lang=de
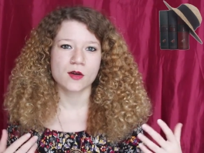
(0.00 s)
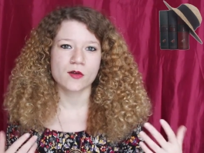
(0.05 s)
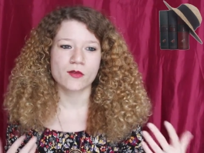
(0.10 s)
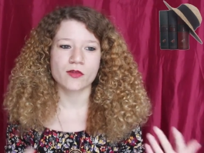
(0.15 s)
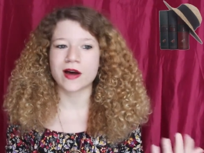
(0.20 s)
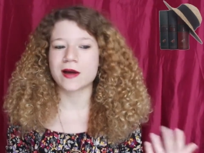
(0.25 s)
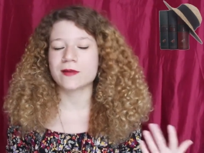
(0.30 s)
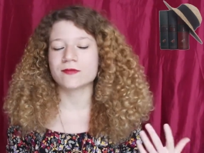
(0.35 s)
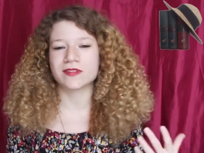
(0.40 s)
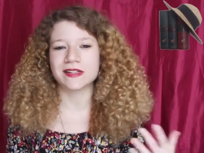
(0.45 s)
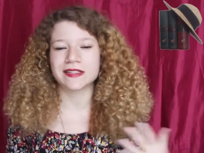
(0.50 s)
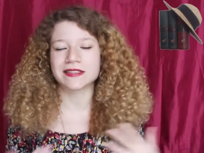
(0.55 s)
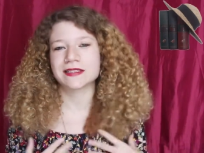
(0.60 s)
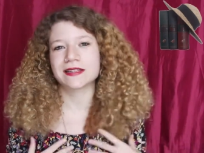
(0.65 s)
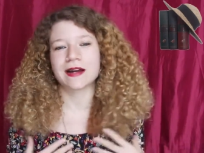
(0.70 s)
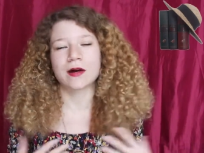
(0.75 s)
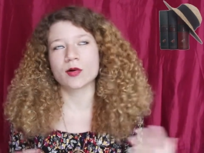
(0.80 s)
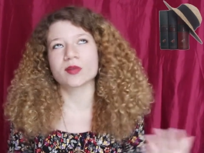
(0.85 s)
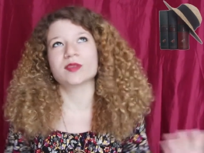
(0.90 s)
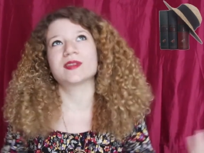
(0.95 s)
Vor allem, weil ich
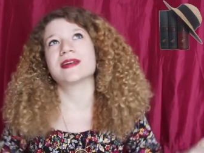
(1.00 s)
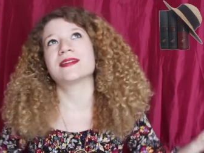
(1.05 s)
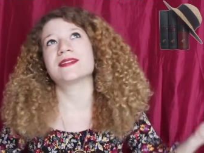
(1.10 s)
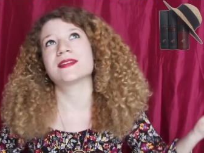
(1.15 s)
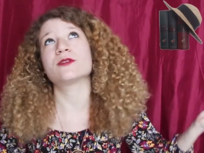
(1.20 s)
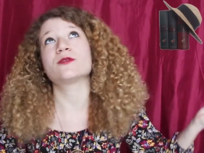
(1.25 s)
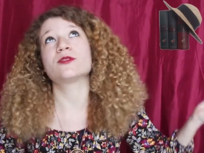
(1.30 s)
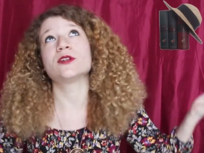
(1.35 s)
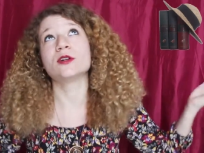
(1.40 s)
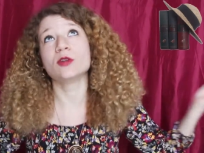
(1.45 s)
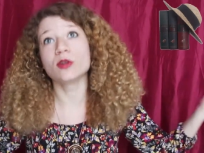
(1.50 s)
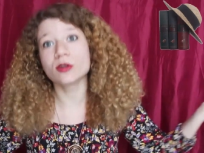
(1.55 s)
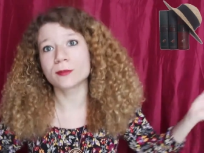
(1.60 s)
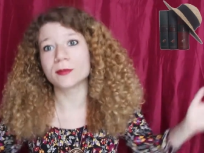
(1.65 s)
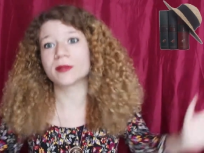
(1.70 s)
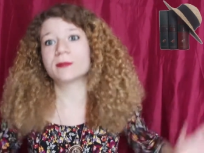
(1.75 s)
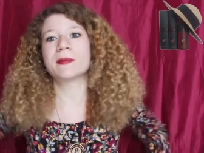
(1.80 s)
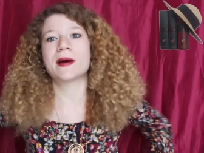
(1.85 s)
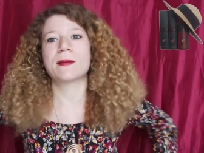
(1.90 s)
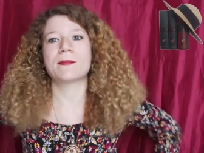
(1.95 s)
ja auch sehr, sehr viel Glück
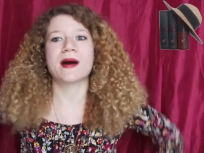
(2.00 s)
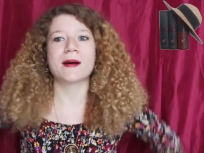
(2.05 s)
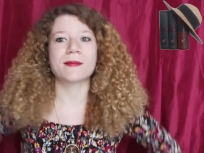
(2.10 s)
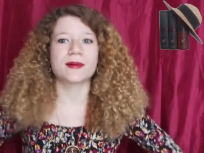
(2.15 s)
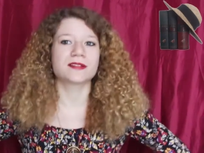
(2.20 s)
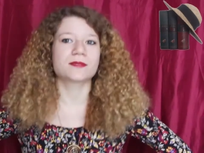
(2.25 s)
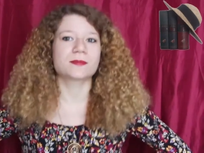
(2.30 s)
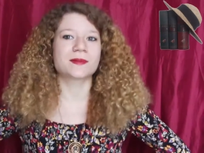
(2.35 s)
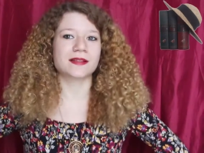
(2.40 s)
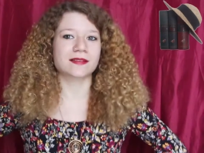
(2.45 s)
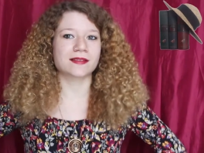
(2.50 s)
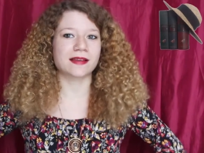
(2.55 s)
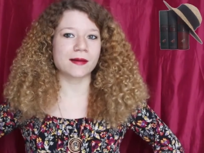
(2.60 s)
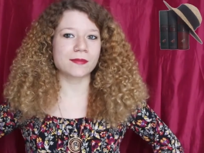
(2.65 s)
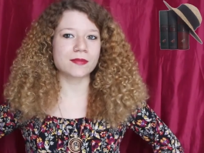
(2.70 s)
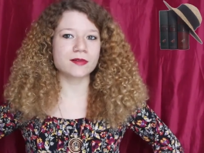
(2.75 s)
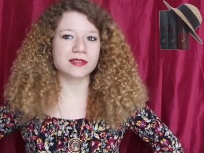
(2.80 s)
mit meinem Arbeitsplatz habe